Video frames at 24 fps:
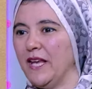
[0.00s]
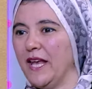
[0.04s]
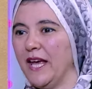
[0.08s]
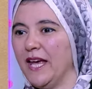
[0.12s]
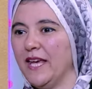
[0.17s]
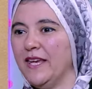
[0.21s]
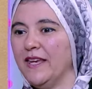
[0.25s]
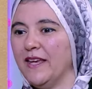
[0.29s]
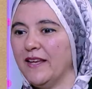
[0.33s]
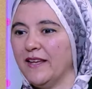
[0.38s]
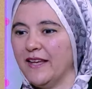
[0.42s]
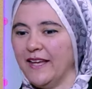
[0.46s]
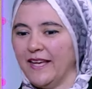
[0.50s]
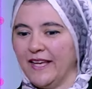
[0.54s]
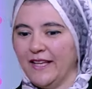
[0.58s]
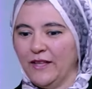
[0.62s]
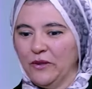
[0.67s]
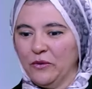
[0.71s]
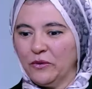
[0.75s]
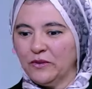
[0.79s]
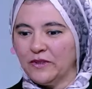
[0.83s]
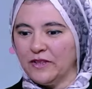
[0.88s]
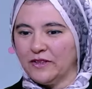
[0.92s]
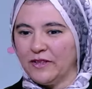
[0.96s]
هي
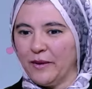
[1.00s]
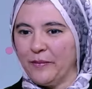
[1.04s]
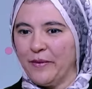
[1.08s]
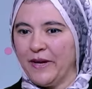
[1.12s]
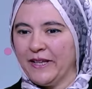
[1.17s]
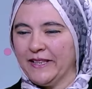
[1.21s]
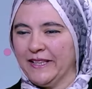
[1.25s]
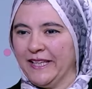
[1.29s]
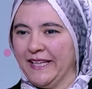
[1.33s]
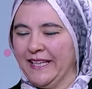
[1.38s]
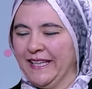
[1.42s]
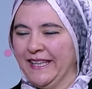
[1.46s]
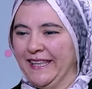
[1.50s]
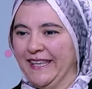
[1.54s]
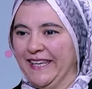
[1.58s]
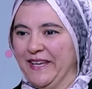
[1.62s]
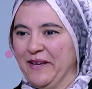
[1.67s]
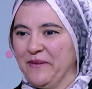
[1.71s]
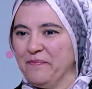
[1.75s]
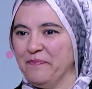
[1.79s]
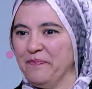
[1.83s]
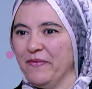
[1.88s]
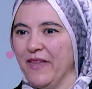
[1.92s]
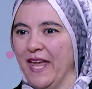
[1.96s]
النقطه طبعا ان
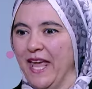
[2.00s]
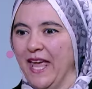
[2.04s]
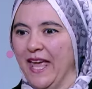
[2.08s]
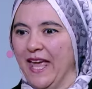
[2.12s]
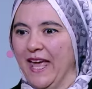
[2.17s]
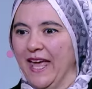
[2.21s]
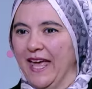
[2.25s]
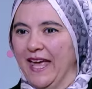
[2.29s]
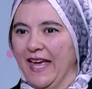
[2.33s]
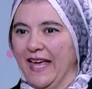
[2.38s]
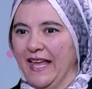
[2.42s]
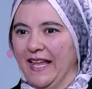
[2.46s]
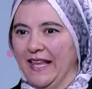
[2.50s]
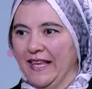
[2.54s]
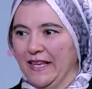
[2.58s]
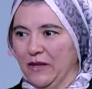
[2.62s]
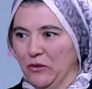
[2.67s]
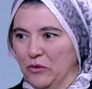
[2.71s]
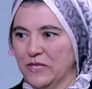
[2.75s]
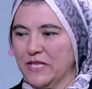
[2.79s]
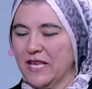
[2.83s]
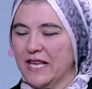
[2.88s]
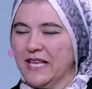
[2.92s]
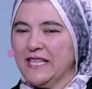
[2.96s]
آه
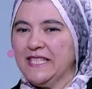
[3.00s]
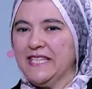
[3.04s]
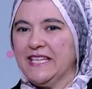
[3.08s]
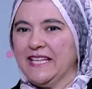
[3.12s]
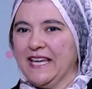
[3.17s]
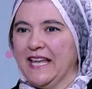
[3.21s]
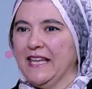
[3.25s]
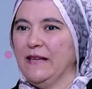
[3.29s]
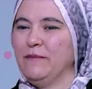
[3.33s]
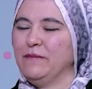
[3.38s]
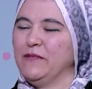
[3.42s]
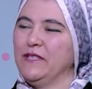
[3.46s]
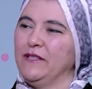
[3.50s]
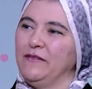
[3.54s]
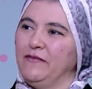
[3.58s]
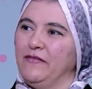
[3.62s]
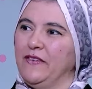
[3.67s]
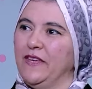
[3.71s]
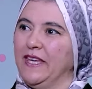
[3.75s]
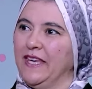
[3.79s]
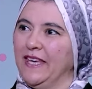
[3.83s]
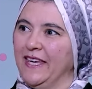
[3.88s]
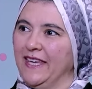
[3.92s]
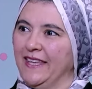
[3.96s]
الجزء اللي انت اتكلمتي
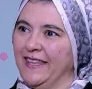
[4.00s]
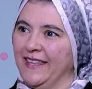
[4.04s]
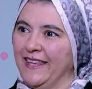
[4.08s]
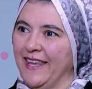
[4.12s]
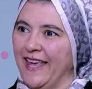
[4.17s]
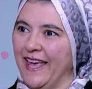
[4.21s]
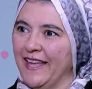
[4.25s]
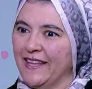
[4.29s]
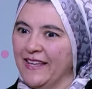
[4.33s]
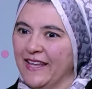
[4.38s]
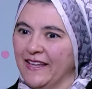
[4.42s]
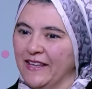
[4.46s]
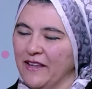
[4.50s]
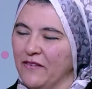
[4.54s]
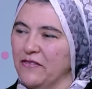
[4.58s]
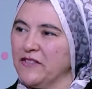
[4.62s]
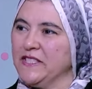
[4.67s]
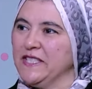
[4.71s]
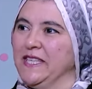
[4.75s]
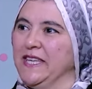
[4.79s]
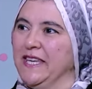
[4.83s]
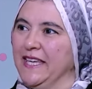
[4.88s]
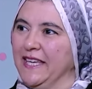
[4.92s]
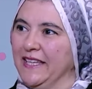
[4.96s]
فيه ان انا
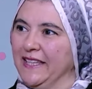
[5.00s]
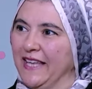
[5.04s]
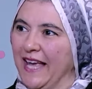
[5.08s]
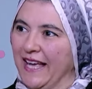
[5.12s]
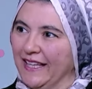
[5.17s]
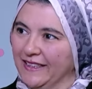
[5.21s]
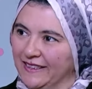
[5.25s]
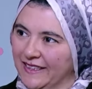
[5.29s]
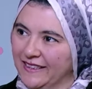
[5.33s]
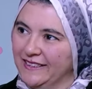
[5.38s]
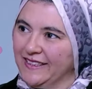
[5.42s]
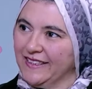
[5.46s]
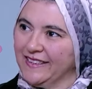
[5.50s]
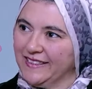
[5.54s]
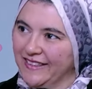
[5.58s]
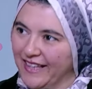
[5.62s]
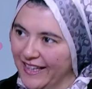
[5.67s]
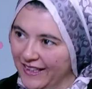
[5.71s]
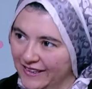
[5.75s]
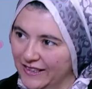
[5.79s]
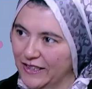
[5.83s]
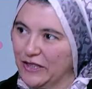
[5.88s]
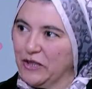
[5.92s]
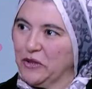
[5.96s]
نفسي اتحديت
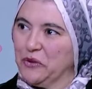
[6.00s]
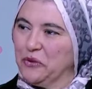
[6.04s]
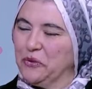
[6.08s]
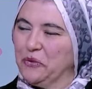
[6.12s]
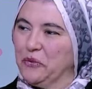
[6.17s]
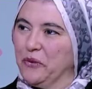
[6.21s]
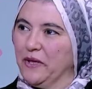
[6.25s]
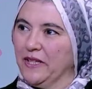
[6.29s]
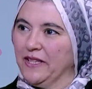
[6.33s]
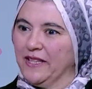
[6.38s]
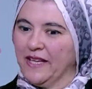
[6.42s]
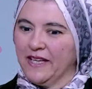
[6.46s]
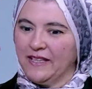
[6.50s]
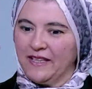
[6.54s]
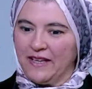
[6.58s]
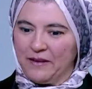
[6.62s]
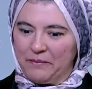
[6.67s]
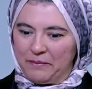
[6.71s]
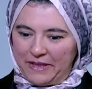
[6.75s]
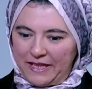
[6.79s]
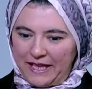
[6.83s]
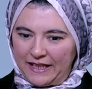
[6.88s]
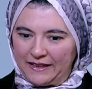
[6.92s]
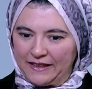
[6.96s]
التغيير وان انا
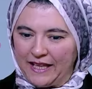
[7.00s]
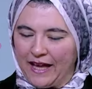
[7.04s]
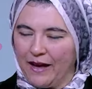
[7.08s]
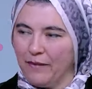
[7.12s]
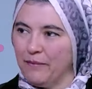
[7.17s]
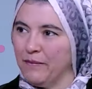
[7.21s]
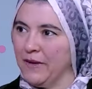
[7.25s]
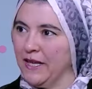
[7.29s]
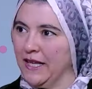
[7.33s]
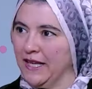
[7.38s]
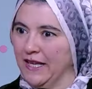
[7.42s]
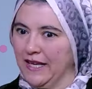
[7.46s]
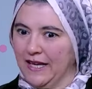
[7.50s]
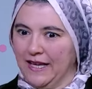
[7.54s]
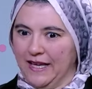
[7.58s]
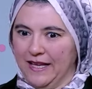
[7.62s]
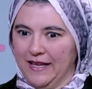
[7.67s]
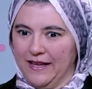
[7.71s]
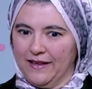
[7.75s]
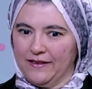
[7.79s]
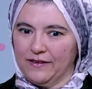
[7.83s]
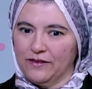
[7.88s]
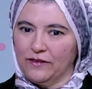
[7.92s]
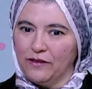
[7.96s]
بدات اعمل آه،
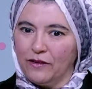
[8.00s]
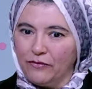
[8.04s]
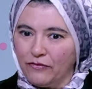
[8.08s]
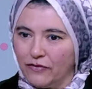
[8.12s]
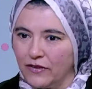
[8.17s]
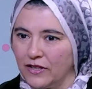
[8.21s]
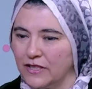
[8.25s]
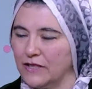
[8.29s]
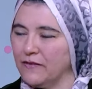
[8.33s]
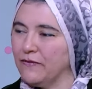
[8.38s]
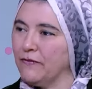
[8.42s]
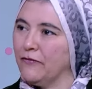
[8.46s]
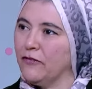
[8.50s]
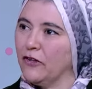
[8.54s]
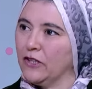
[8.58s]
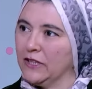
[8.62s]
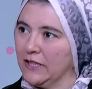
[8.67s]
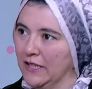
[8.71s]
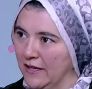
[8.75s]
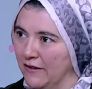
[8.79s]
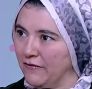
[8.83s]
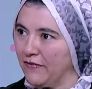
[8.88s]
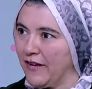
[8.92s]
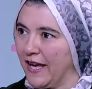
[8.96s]
الطفره دي بفضل
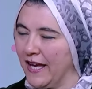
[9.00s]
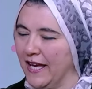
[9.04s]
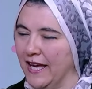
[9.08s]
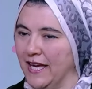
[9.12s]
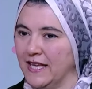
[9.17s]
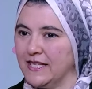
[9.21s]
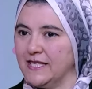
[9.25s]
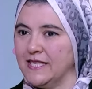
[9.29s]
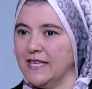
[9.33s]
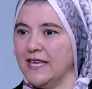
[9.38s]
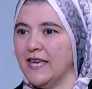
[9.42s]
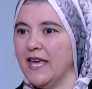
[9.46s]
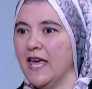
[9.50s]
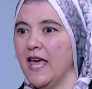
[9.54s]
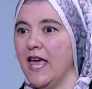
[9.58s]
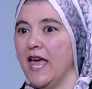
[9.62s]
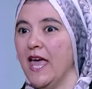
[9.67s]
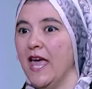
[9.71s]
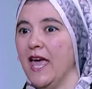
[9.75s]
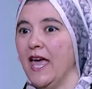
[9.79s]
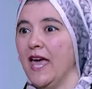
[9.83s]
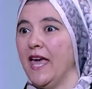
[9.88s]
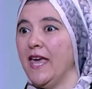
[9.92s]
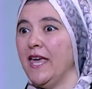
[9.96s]
الله في حياتي
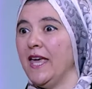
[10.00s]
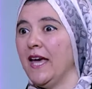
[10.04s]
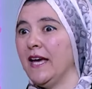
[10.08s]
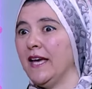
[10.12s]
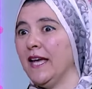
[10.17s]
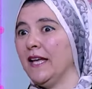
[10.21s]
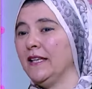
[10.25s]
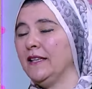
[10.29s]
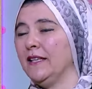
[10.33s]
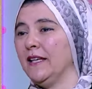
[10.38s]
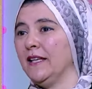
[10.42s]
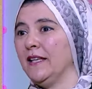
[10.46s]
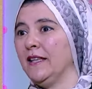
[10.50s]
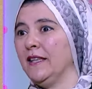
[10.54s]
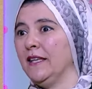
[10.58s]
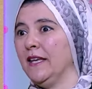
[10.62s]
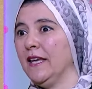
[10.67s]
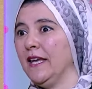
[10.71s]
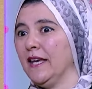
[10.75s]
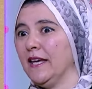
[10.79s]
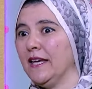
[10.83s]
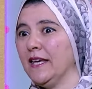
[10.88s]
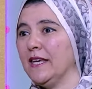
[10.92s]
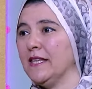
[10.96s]
هي جت ان
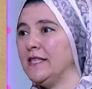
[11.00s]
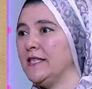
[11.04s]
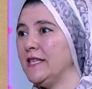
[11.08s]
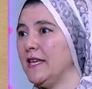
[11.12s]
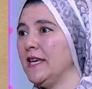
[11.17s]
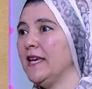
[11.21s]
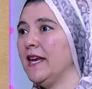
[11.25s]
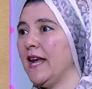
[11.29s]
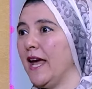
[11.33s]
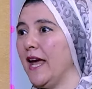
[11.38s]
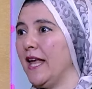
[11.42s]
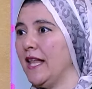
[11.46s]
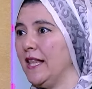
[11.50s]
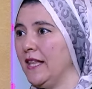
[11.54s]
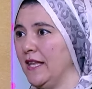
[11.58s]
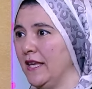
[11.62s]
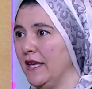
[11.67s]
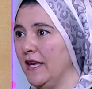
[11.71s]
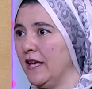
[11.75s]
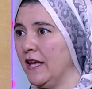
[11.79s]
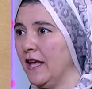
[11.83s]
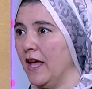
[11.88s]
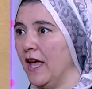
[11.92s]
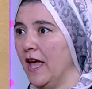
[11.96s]
كتير قال
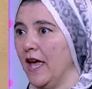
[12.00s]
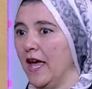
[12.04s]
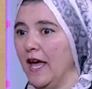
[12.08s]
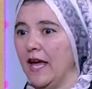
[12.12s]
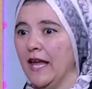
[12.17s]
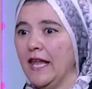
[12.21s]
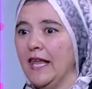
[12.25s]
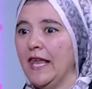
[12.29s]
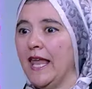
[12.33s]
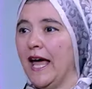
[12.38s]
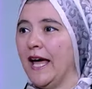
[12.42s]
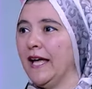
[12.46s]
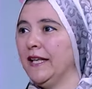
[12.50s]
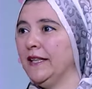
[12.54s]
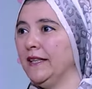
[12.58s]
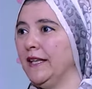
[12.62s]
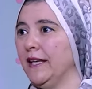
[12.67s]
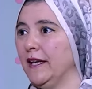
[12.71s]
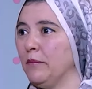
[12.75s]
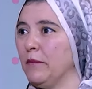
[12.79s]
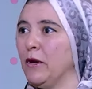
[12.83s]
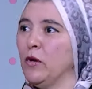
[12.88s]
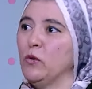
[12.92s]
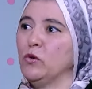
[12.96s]
لي اللي عندك
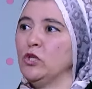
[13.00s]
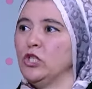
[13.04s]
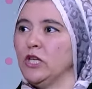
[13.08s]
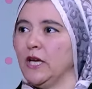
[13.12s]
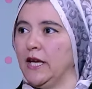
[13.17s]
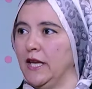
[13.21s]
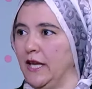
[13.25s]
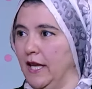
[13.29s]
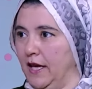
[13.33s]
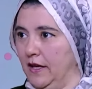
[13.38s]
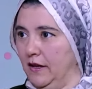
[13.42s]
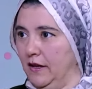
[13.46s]
ملهوش علاج